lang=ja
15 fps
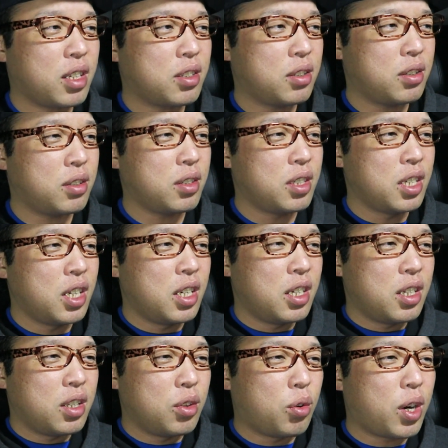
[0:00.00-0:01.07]
く
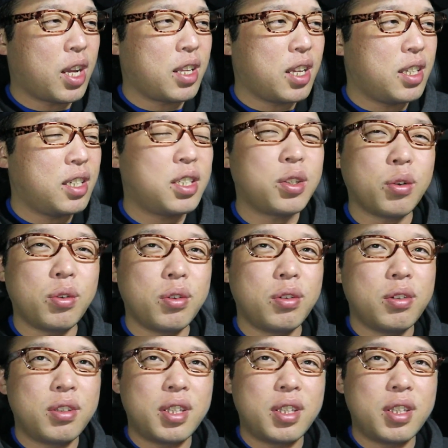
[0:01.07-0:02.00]
乗らない人、